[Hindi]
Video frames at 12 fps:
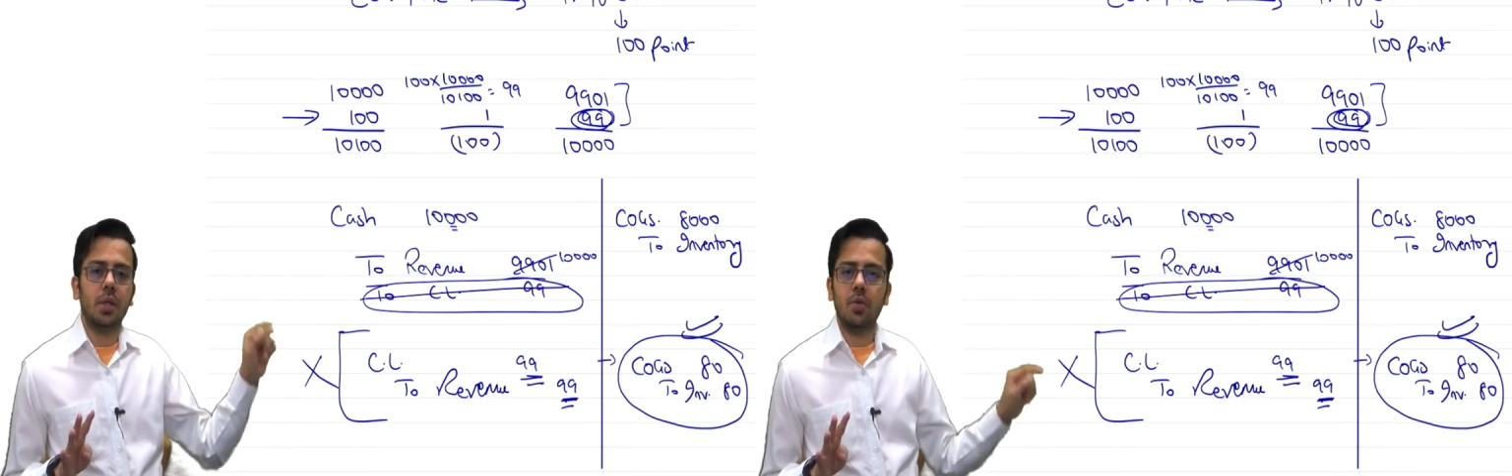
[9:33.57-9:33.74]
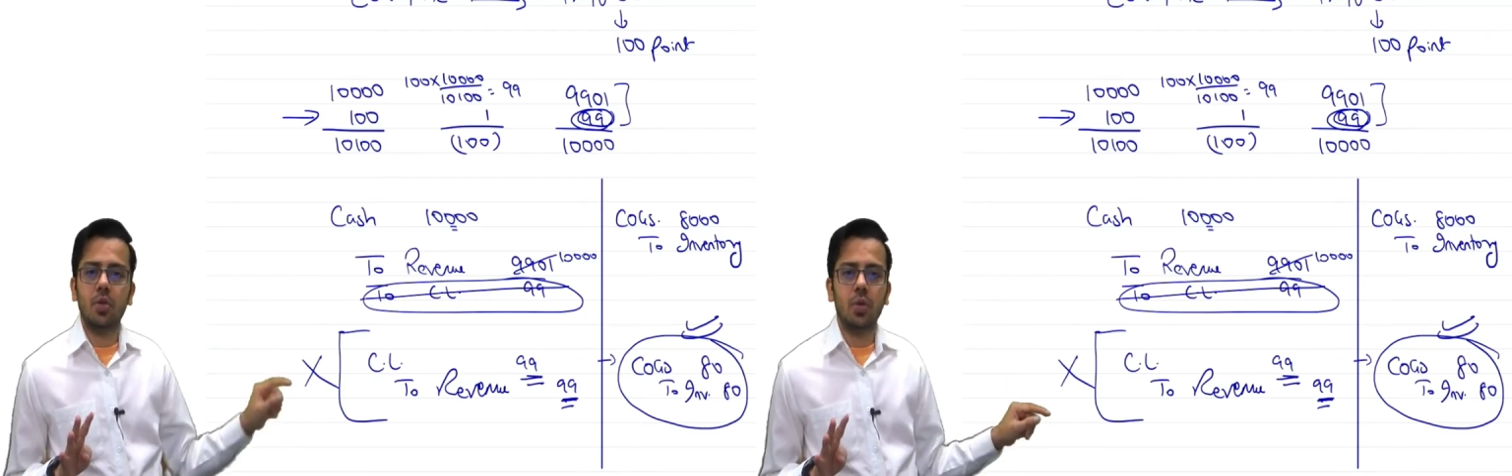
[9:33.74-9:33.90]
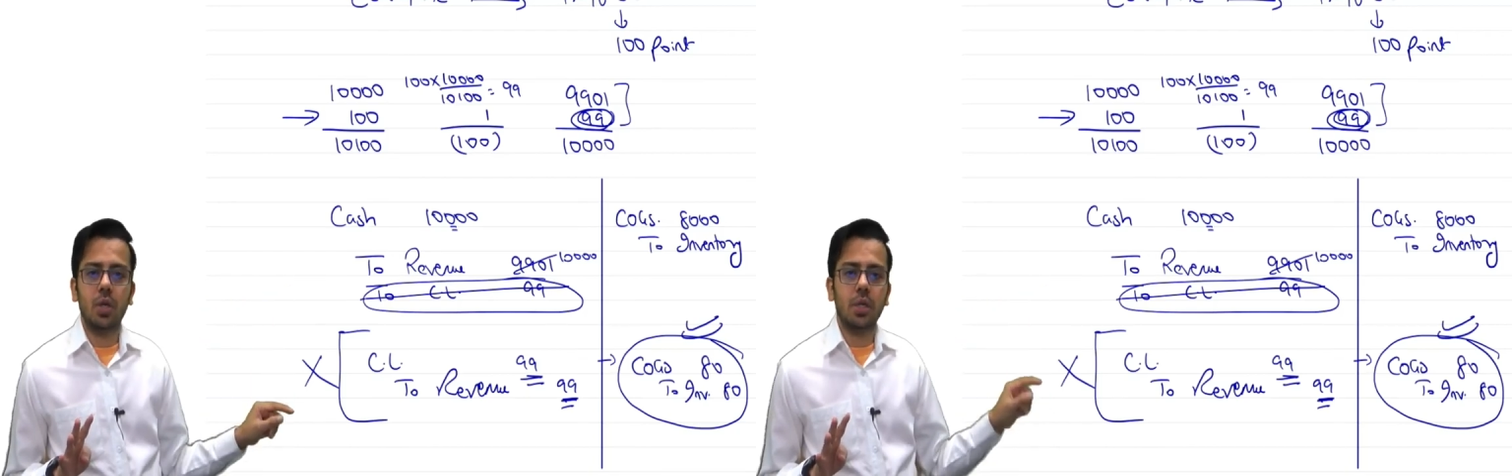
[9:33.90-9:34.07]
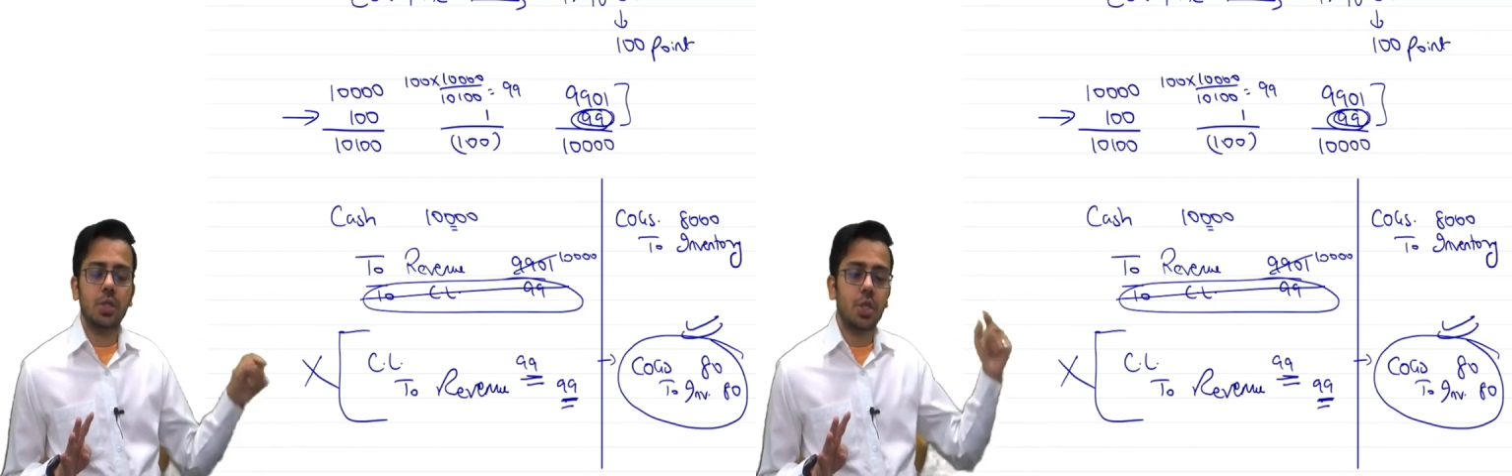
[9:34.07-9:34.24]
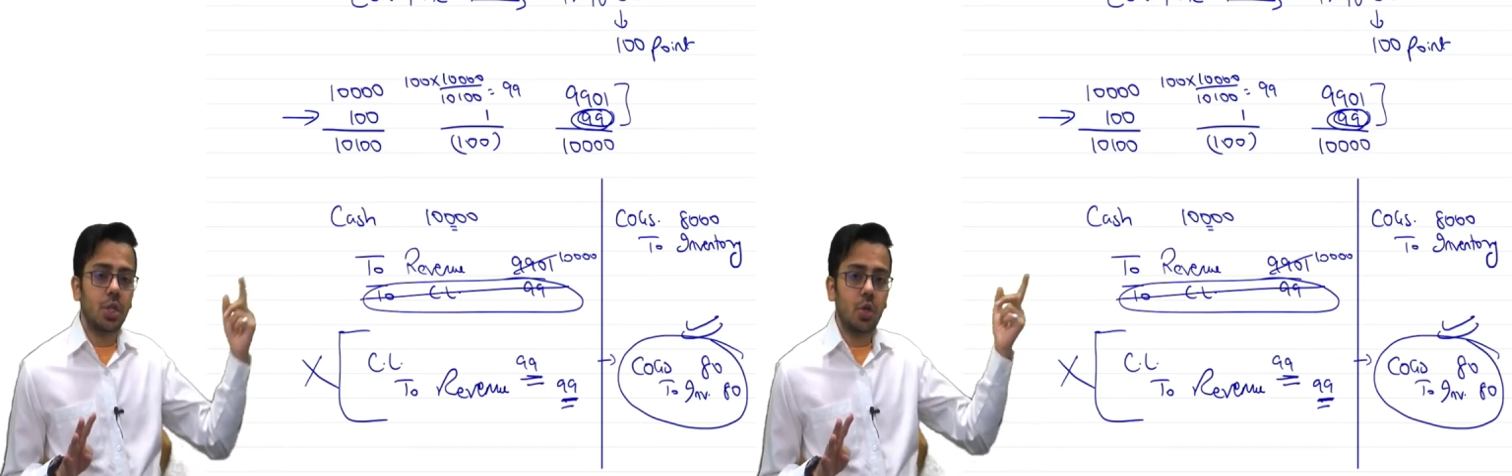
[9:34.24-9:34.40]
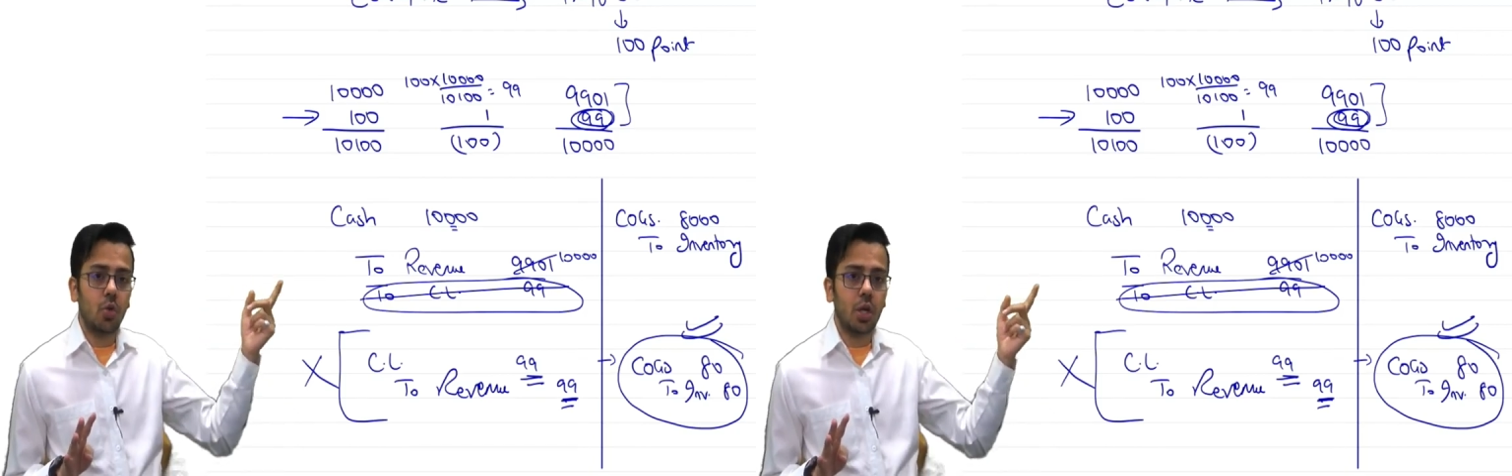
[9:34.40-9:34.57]
रेवेन्यू
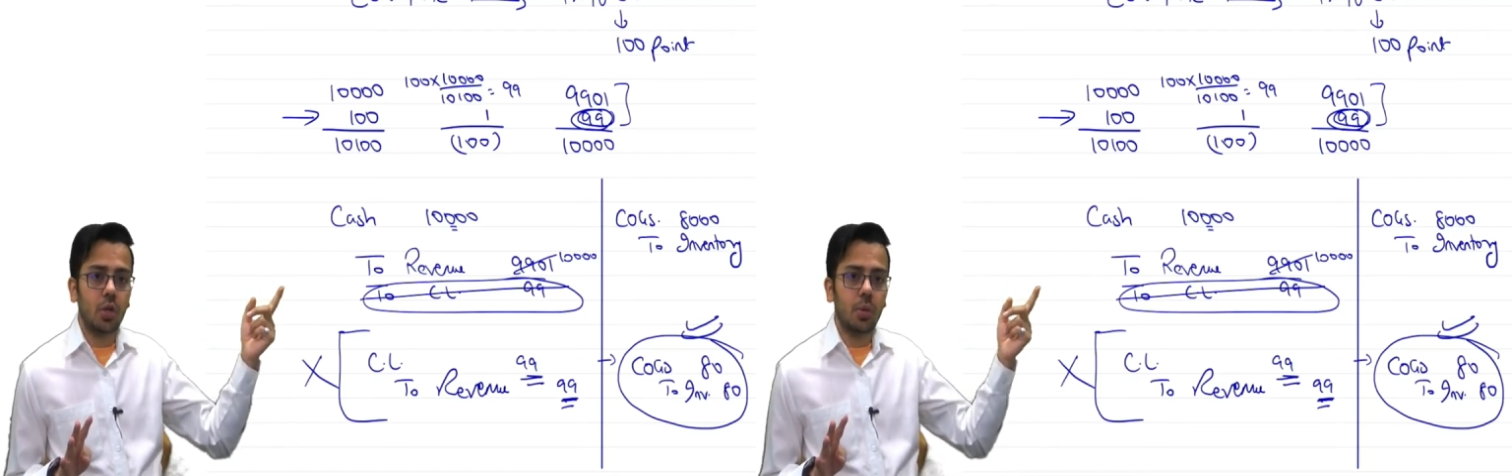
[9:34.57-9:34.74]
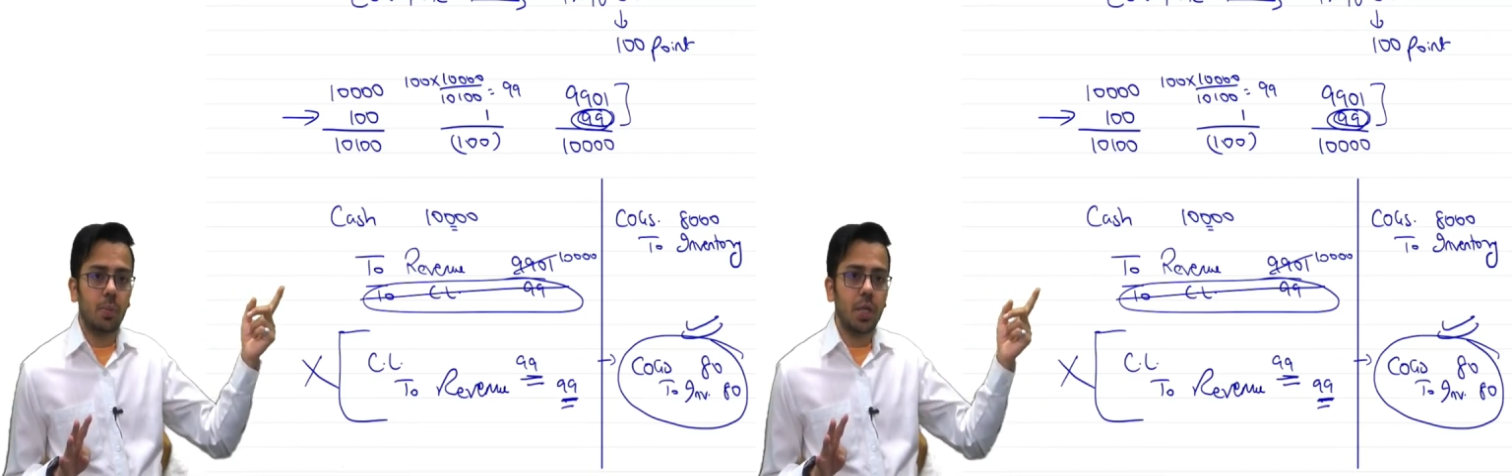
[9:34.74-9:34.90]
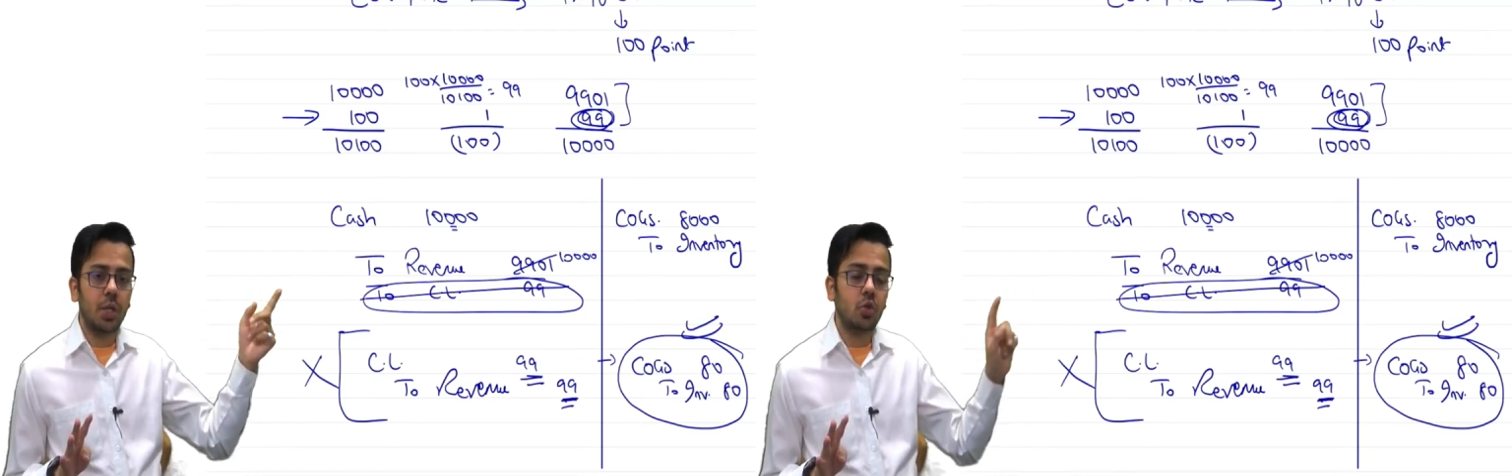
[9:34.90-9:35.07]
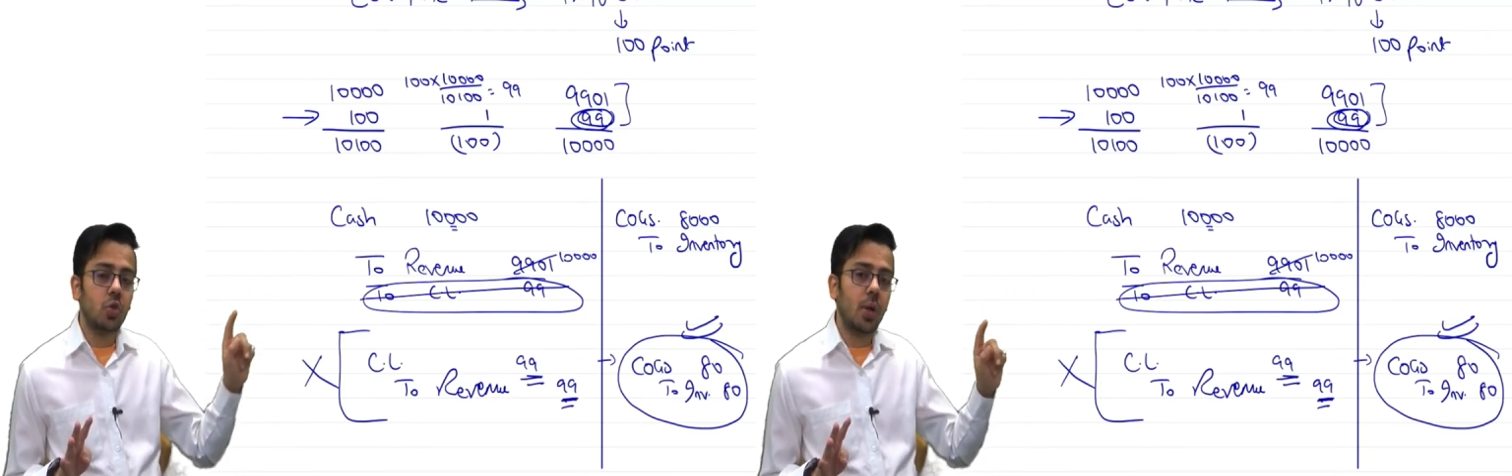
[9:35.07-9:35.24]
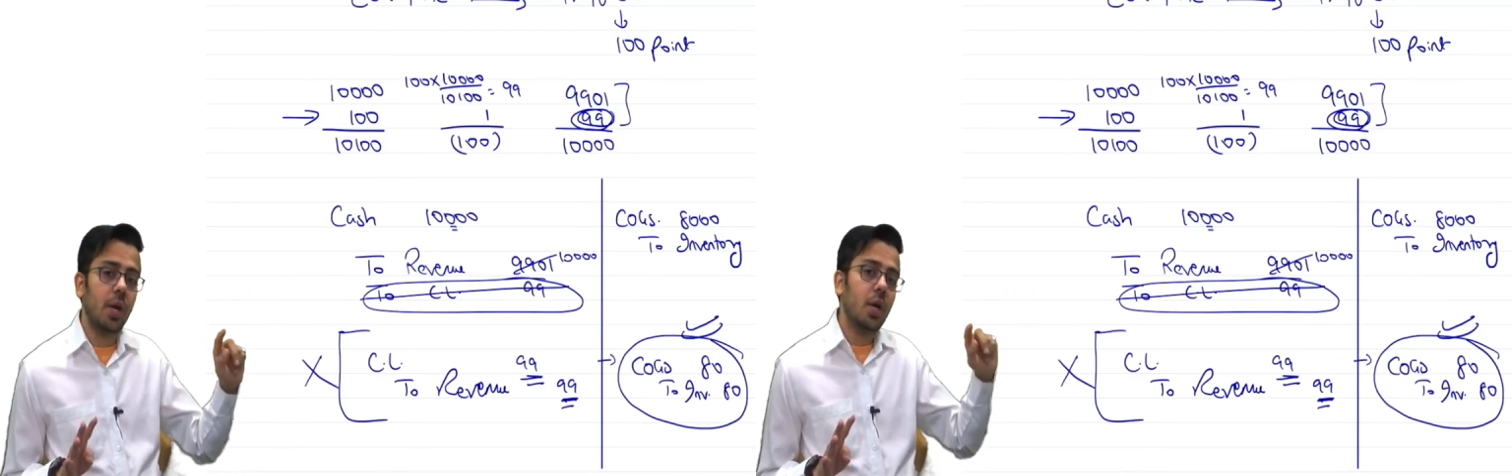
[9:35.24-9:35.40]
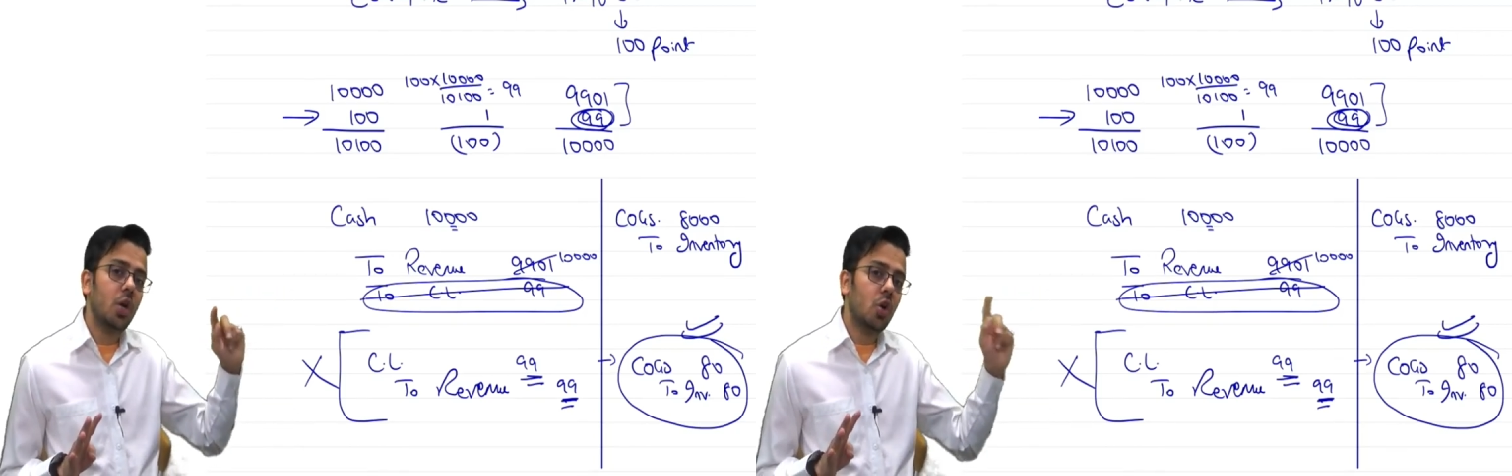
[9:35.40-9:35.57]
रिकॉग्निशन नहीं होगा क्योंकि पहले हो चुका है